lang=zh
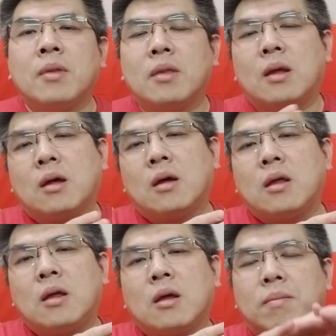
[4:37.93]
你可
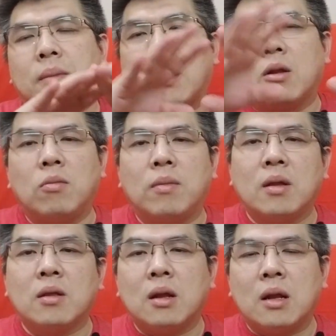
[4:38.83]
以把里
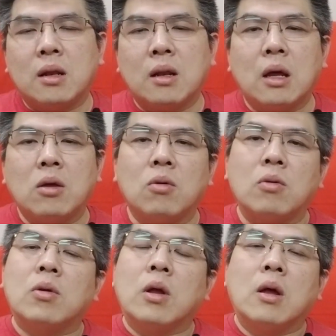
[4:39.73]
面的内
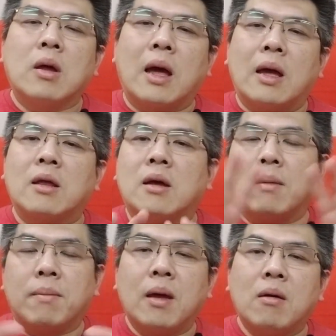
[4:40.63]
容改得
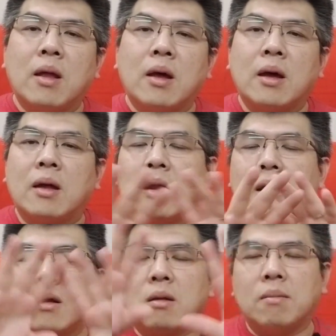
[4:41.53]
很漂亮啊，那
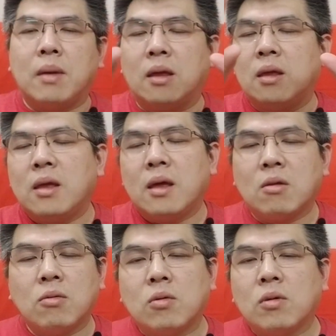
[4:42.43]
个每一页
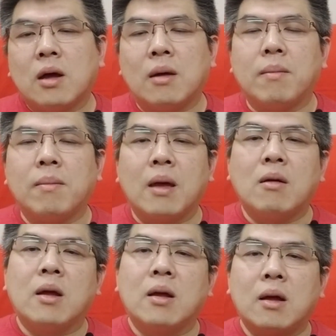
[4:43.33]
都弄得很漂
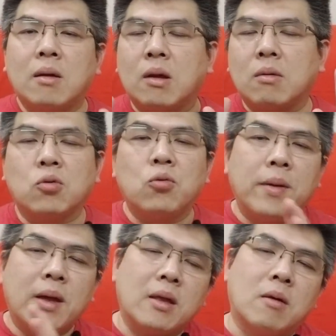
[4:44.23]
亮啊，有图
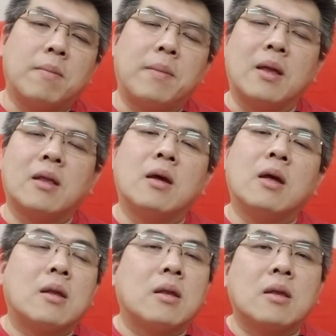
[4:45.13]
片有别的，
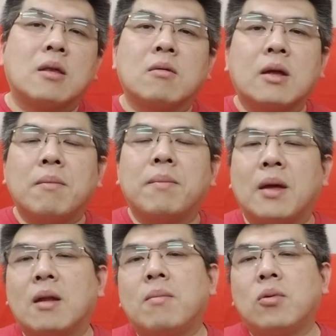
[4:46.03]
就跟
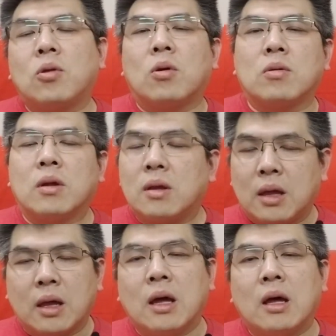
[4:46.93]
别人不同的
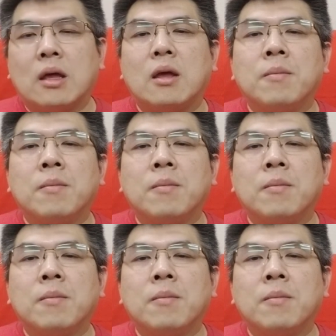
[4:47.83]
也可以。